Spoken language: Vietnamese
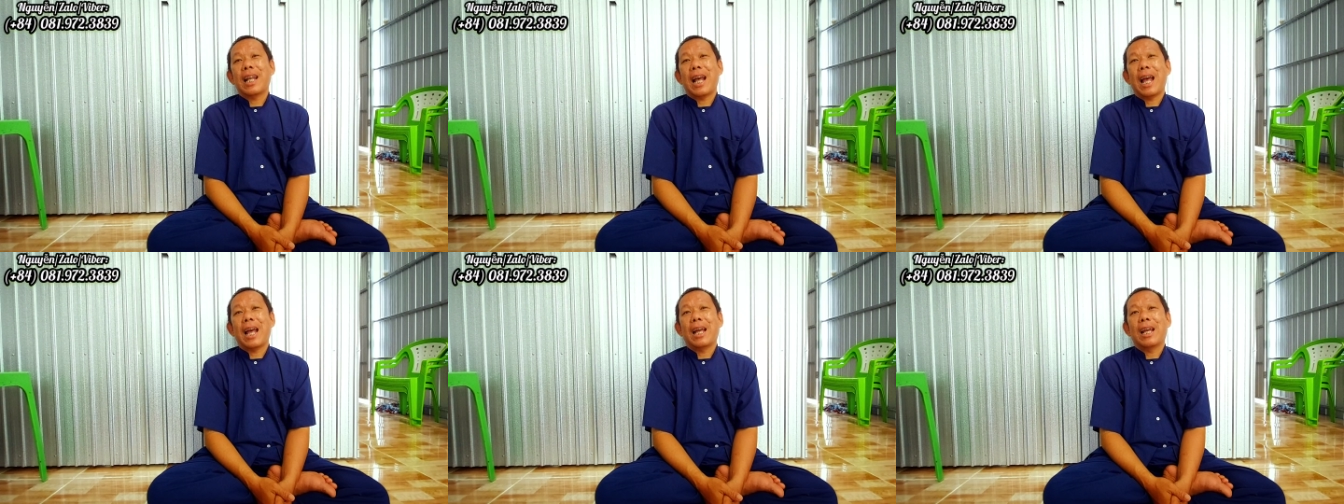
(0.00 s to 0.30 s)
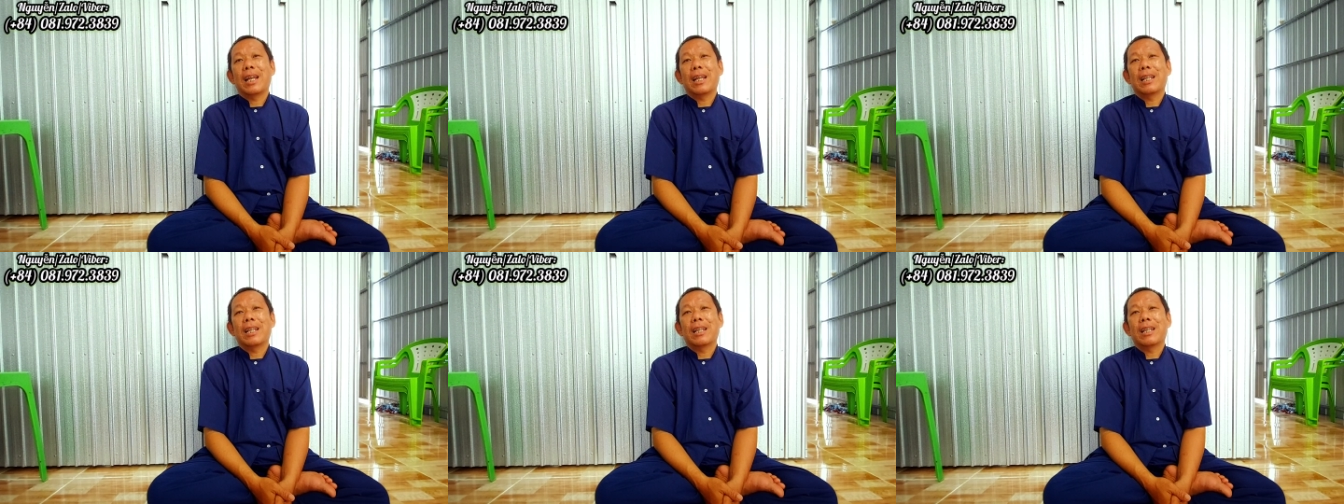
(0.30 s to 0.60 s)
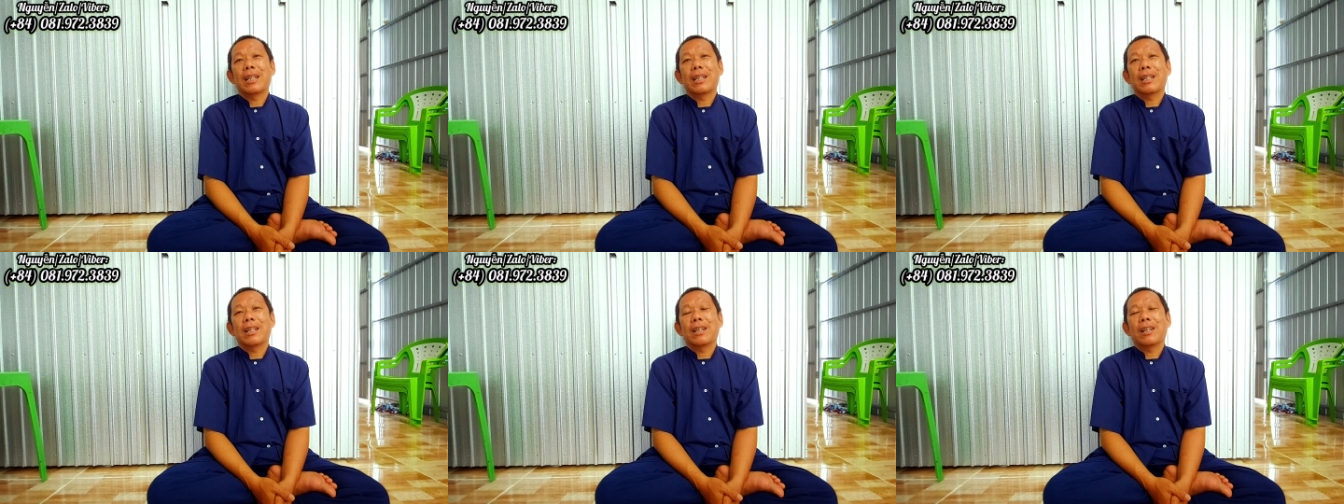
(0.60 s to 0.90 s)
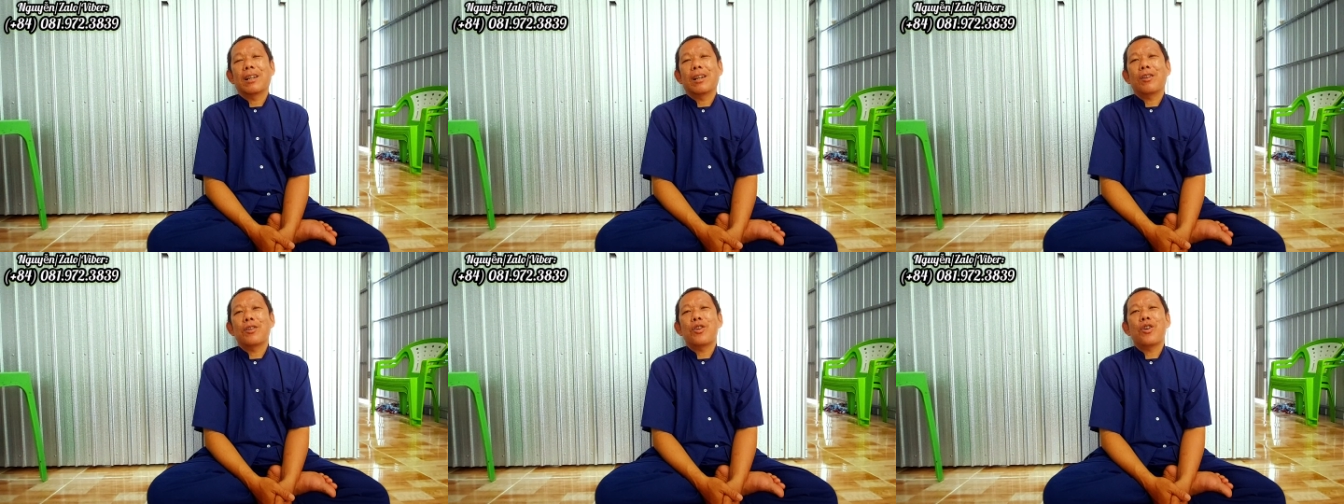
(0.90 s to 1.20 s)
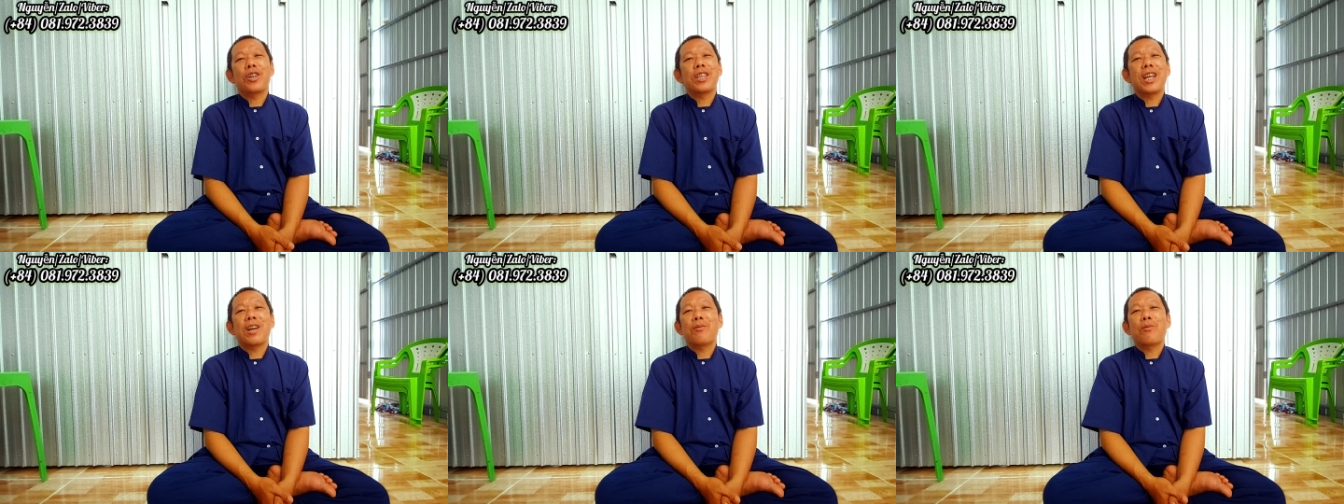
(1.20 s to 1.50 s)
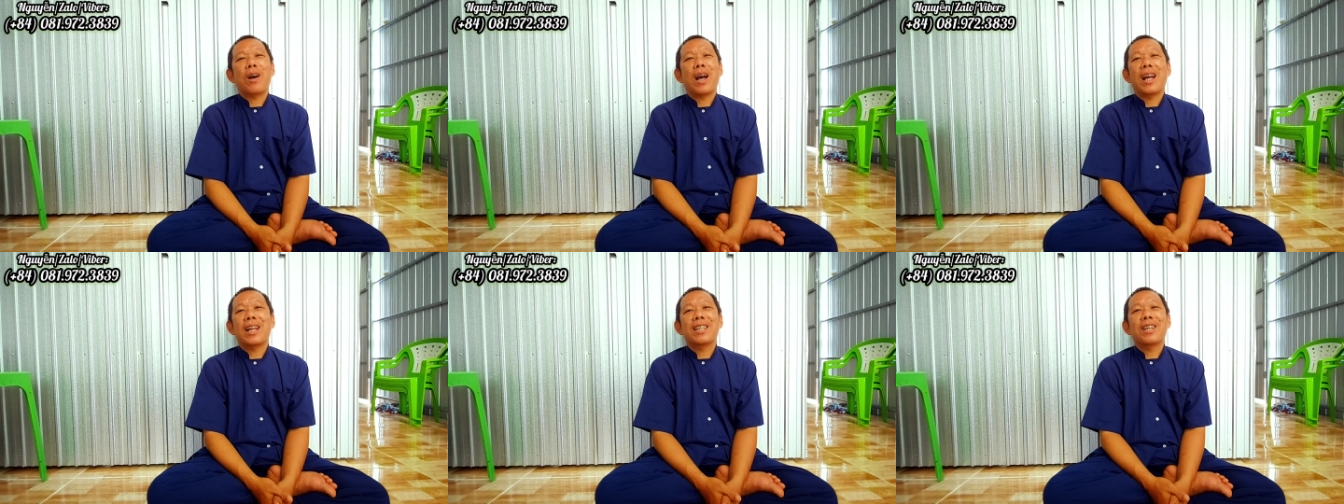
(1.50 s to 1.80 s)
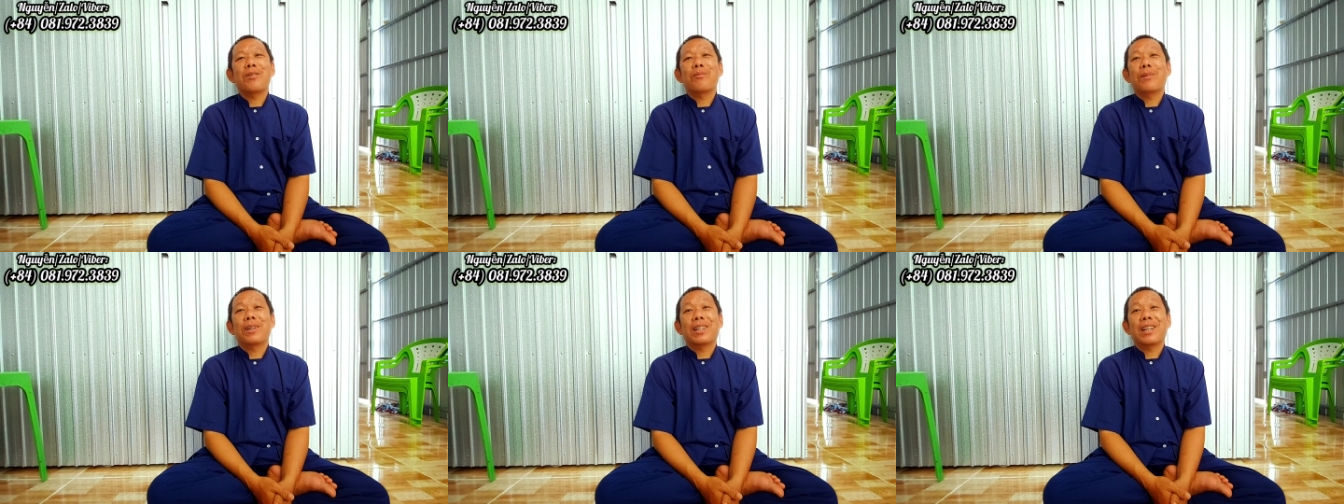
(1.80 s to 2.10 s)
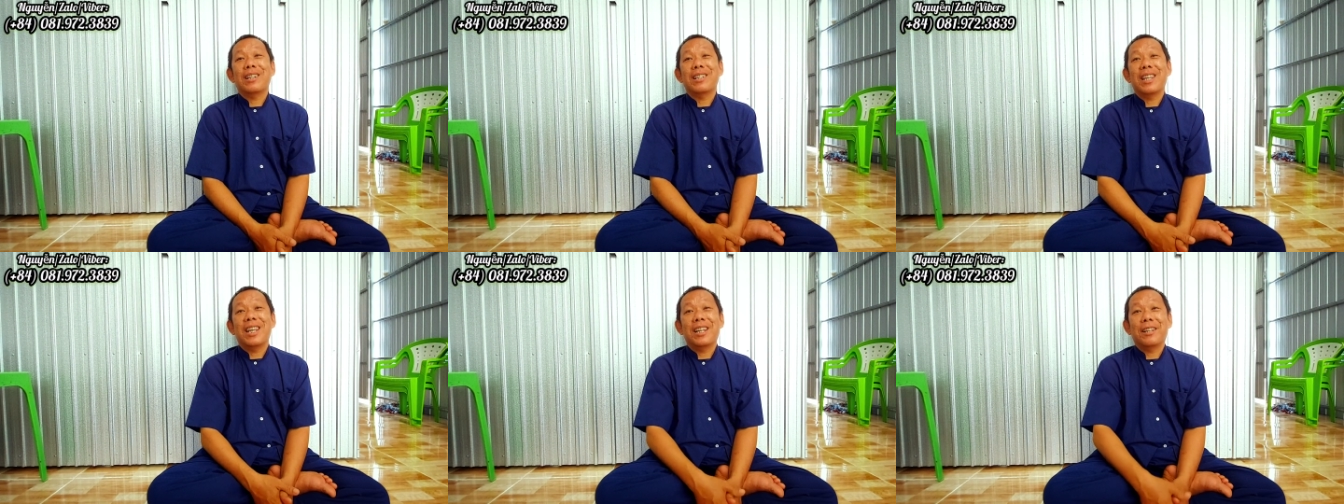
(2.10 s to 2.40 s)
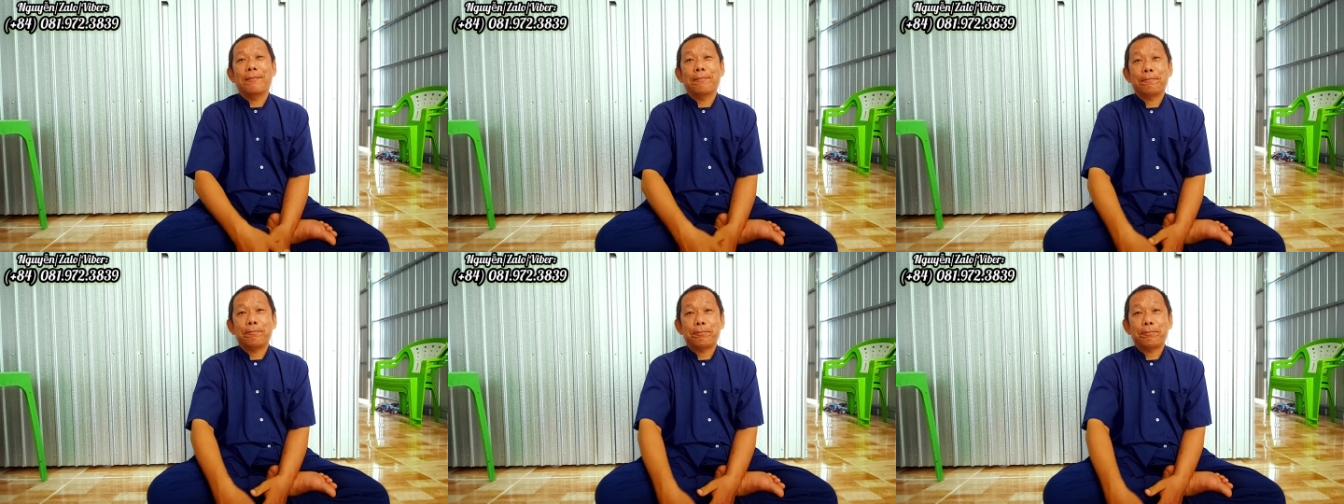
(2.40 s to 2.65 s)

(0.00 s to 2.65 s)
ta là do nhân quả chứ không phải tự nhiên